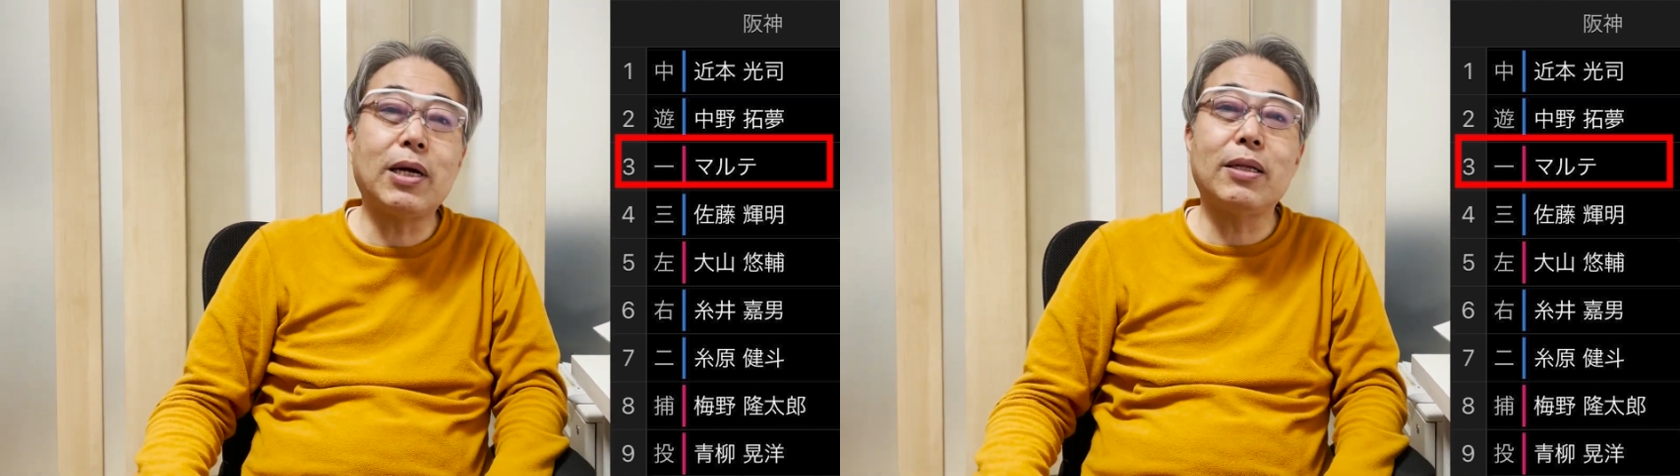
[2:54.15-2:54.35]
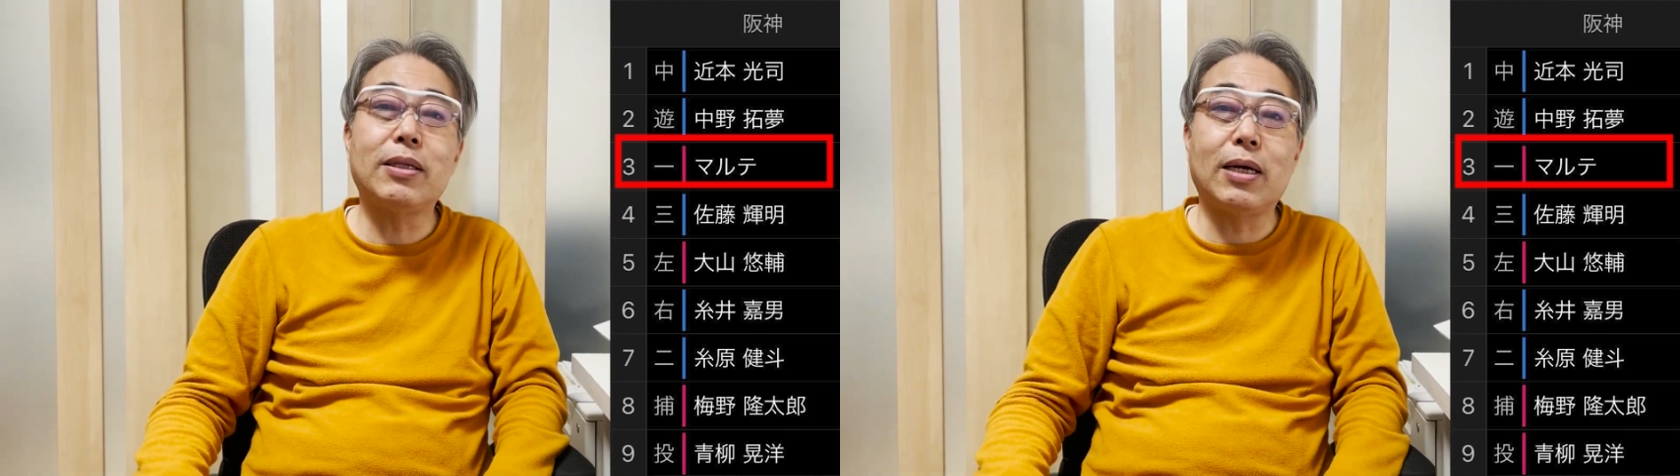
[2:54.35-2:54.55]

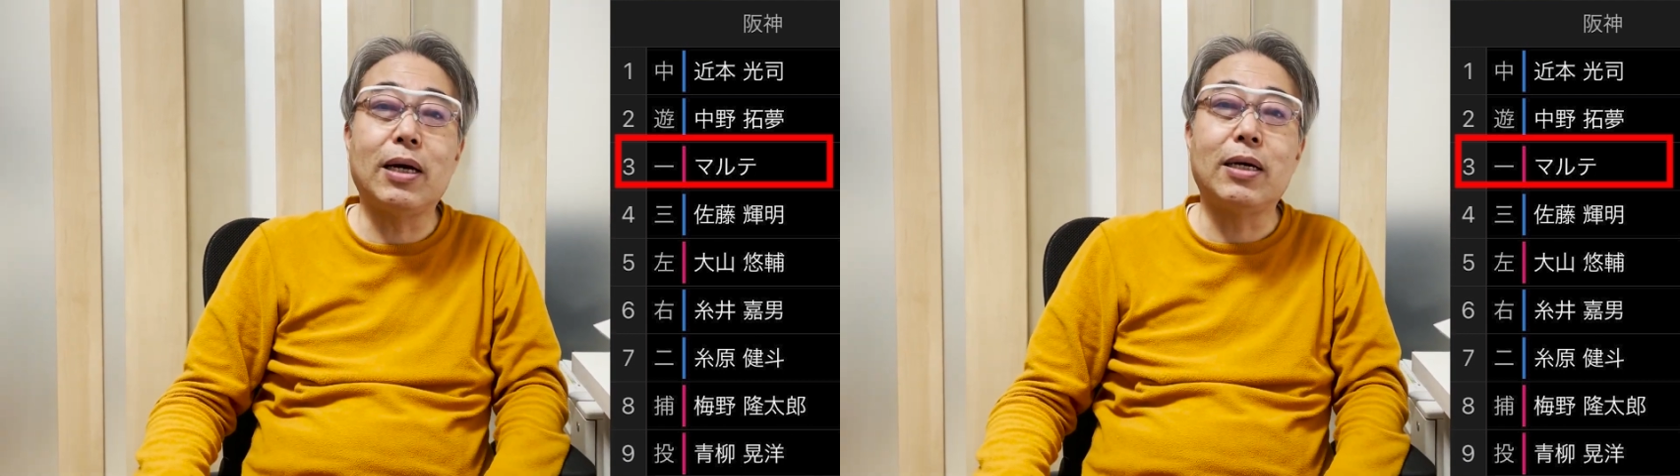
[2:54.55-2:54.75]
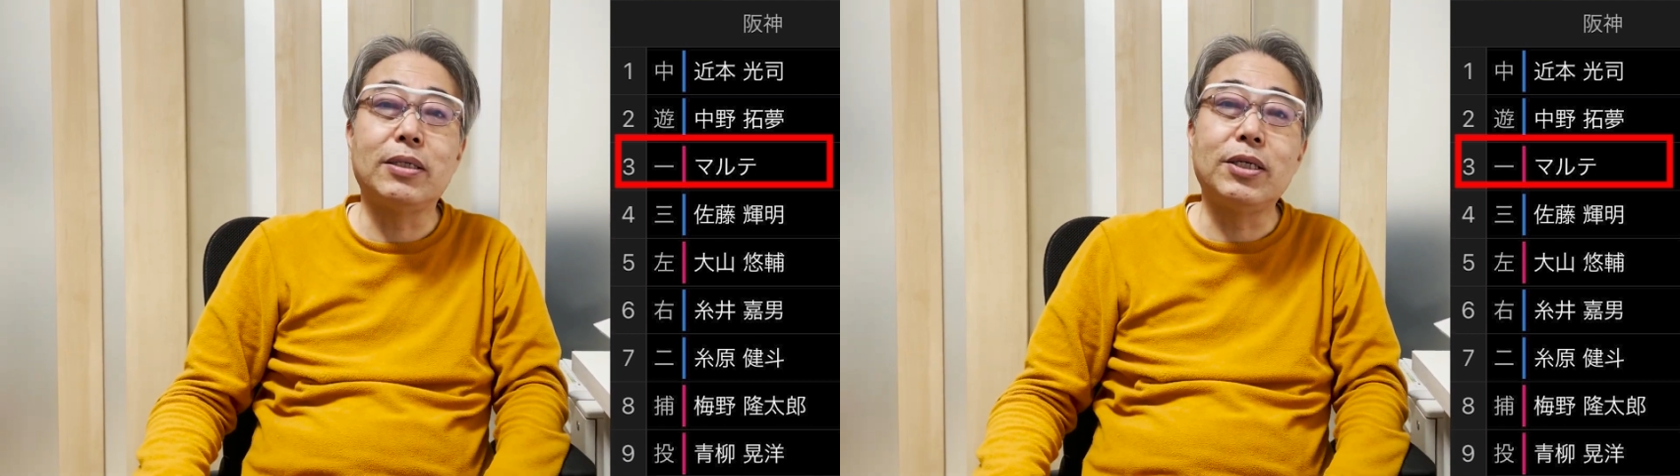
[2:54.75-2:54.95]

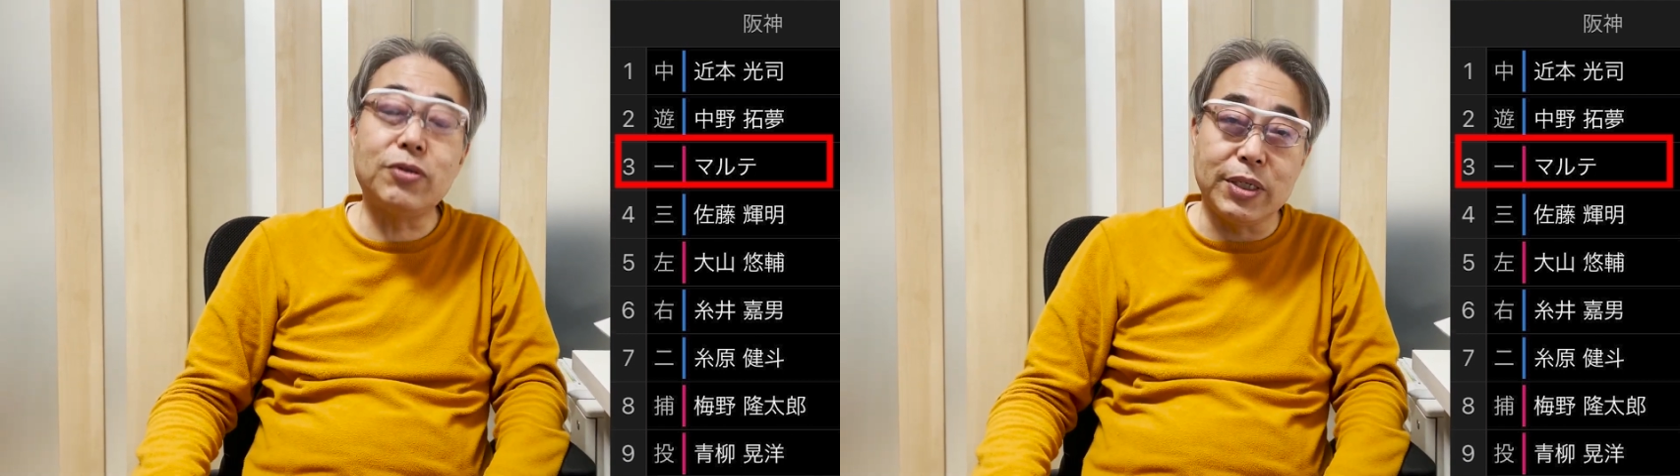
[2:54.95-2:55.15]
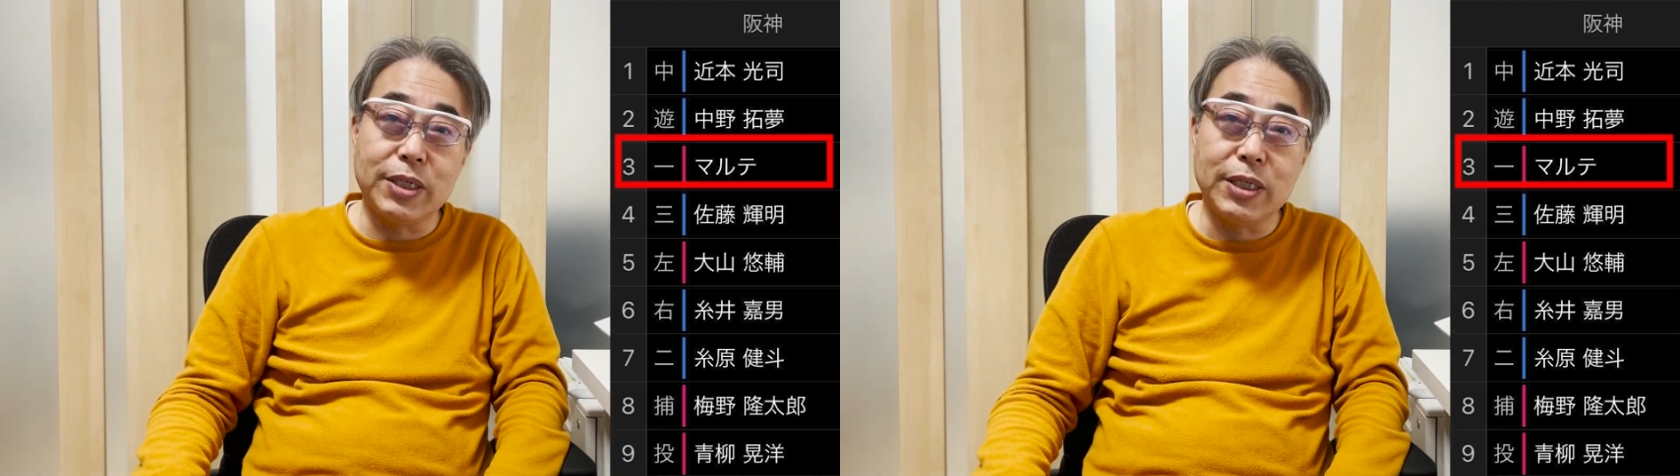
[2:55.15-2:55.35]
ランナー二
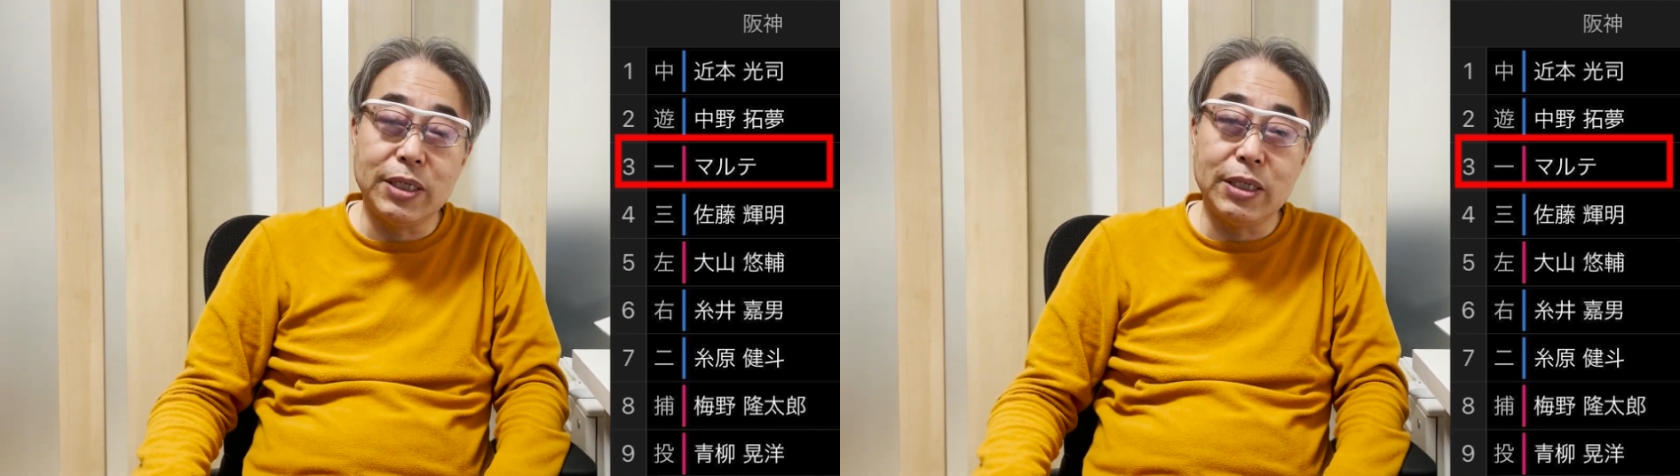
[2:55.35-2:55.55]
塁。